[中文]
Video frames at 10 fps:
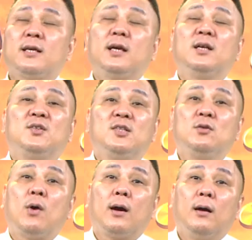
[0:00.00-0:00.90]
人也很
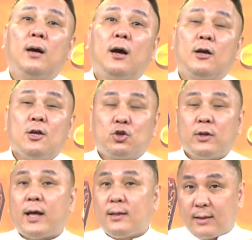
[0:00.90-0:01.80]
希望啊，
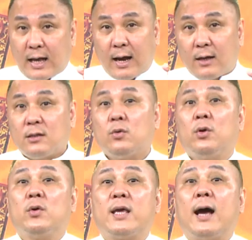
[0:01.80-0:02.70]
虽然它还是会
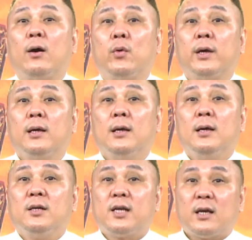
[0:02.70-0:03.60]
有压回，
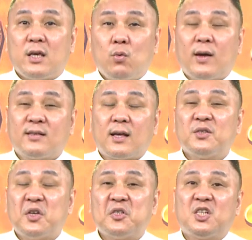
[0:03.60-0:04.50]
像一万
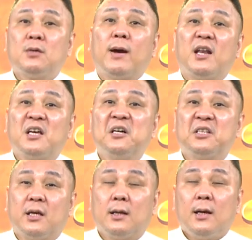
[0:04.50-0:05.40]
三千七百零二
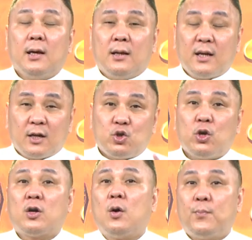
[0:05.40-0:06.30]
点那个
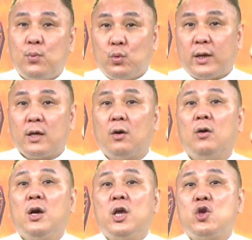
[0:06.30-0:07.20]
缺口补了以
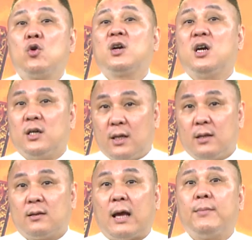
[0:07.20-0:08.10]
后，有可
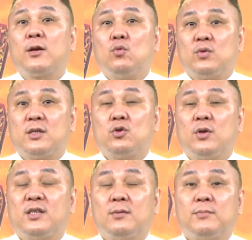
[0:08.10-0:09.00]
能台北股市就
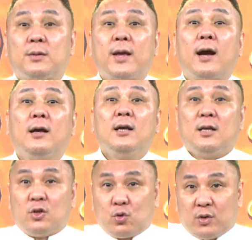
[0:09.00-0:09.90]
会是怎么样
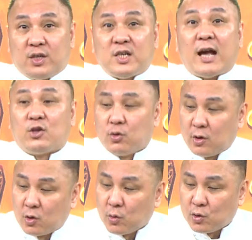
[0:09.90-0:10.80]
做下修
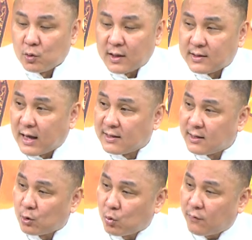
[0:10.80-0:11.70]
的动作，但是还是
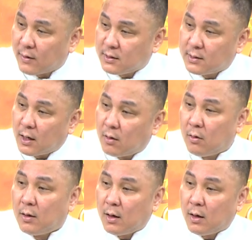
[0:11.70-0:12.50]
在多方市场哦